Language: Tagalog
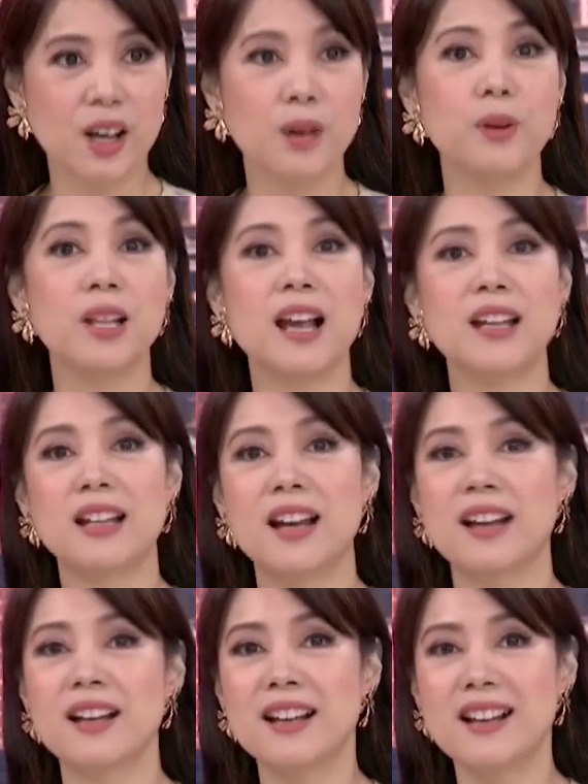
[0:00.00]
Okay, wala na.
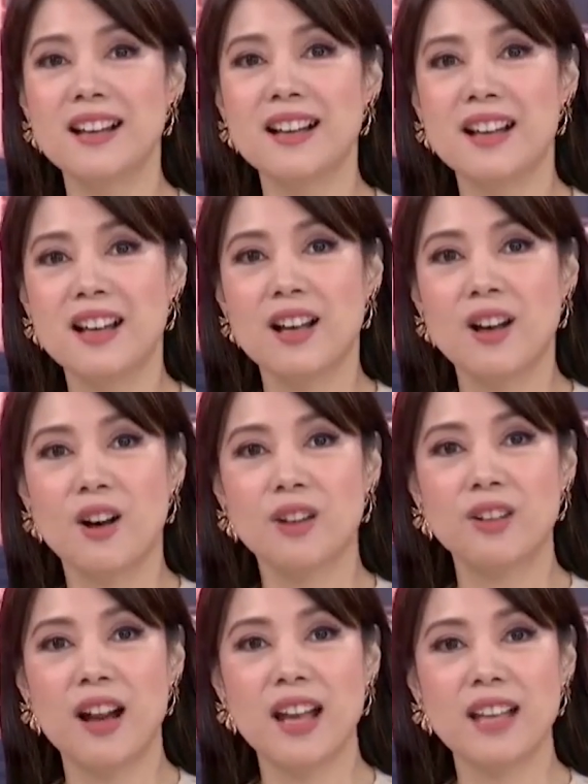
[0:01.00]
All
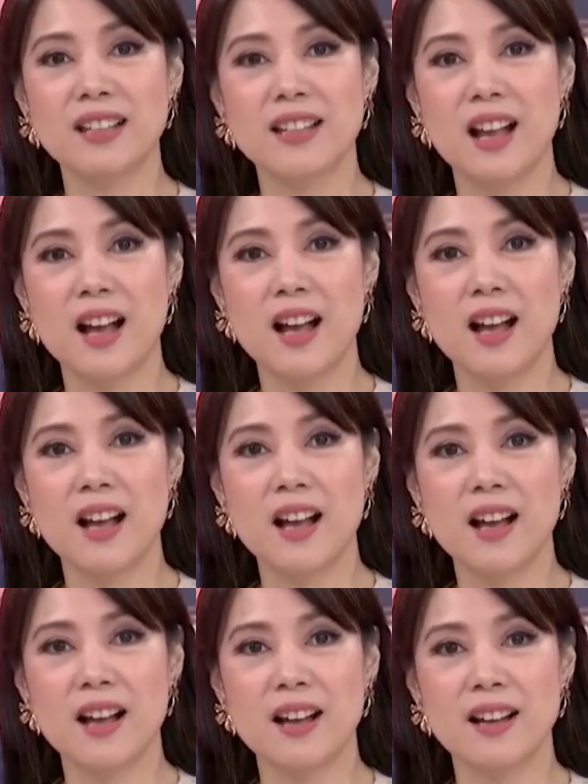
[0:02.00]
right.
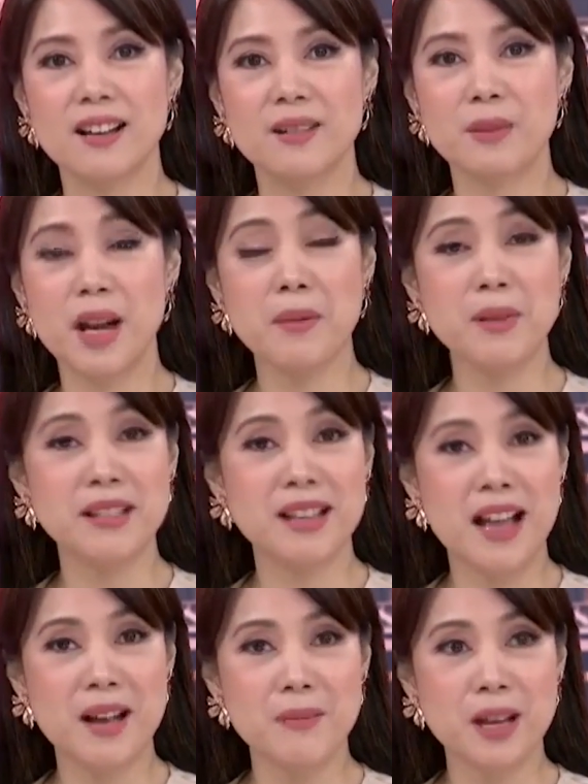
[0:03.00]
uh, maraming
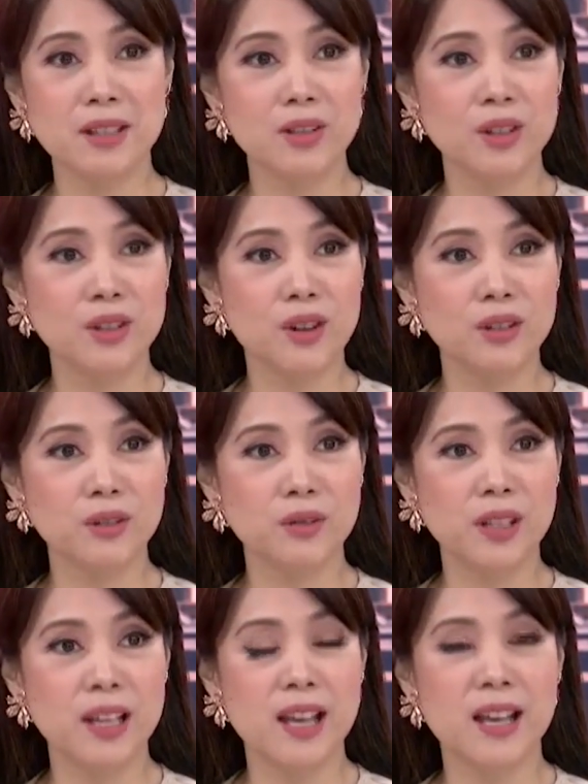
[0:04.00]
salamat, no, Dr.
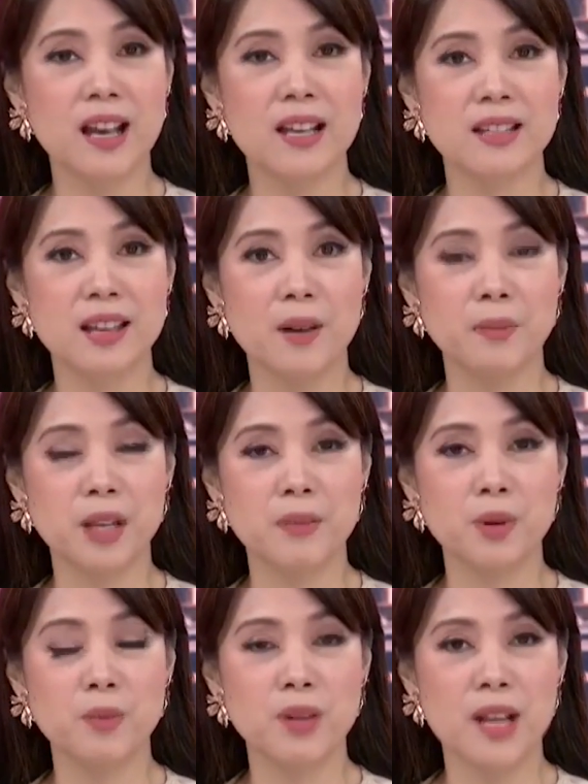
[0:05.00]
Villegas, sa update
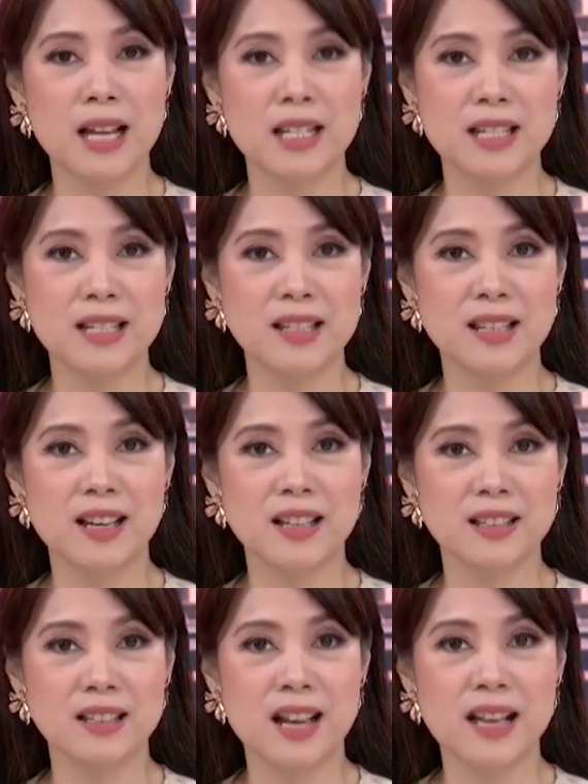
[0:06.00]
mo mula dyan
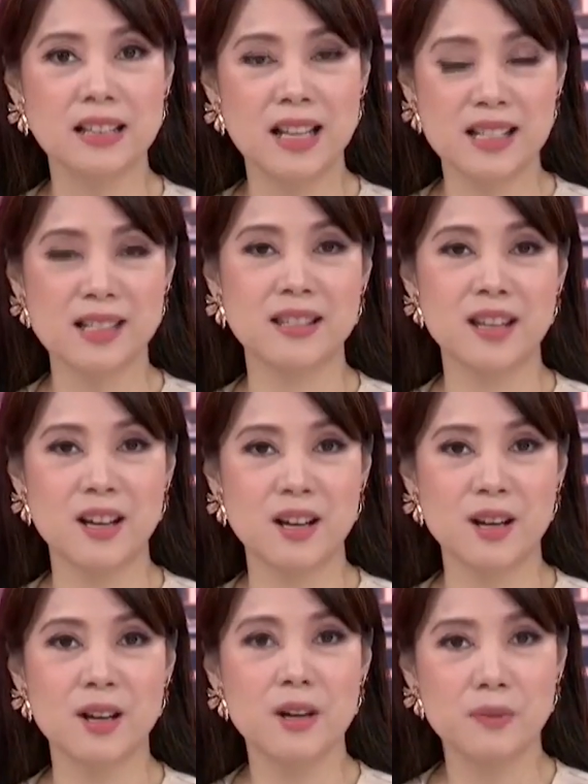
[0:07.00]
sa DANAS
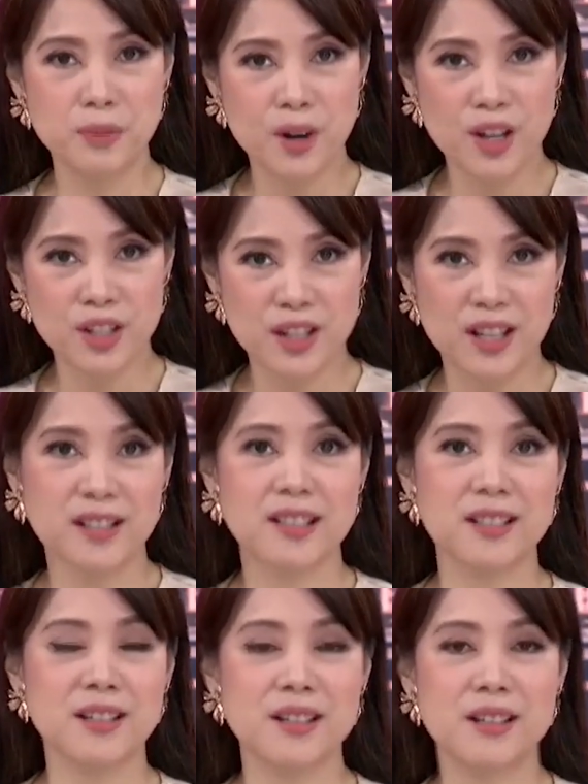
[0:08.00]
uh,
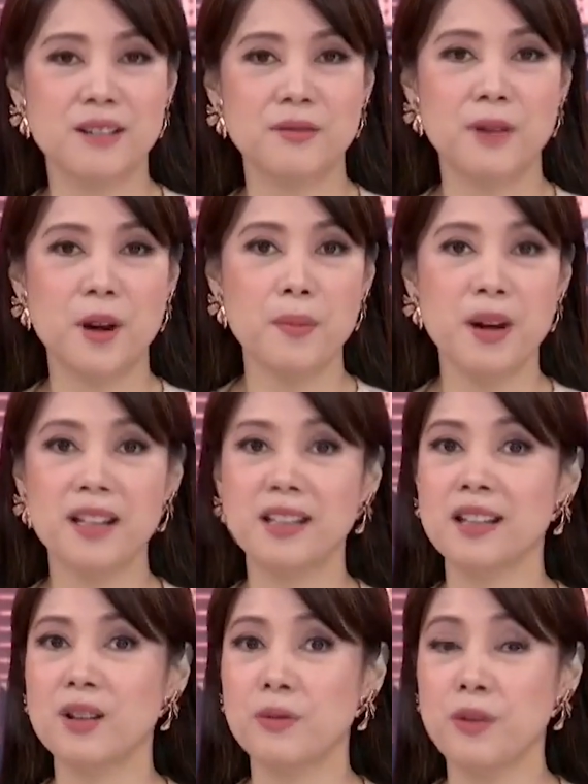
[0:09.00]
project from uh,
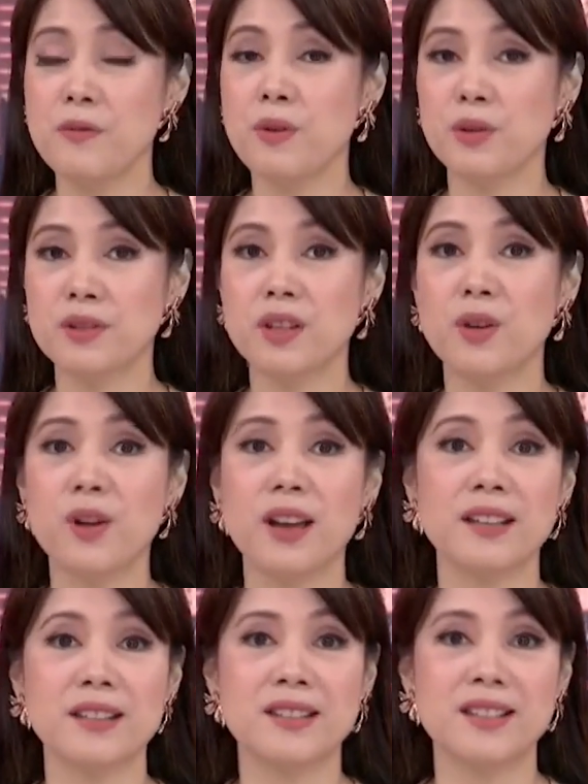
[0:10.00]
D- FIVOX
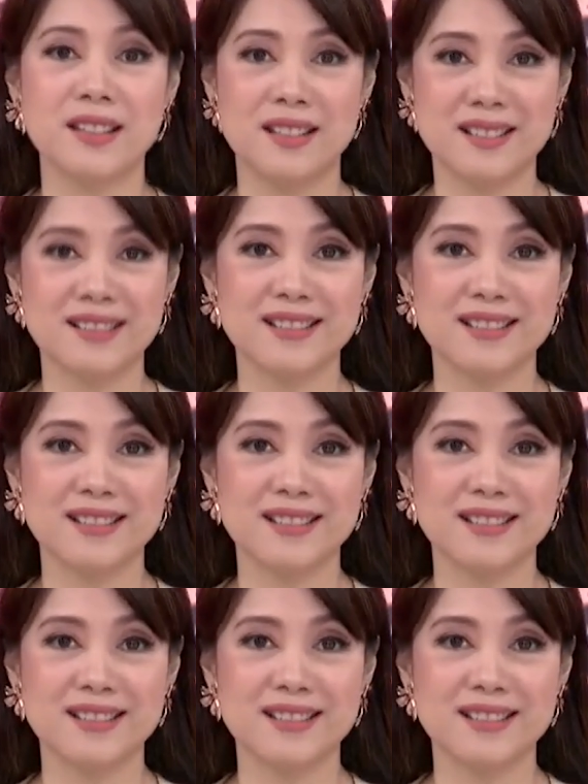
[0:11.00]
DOST.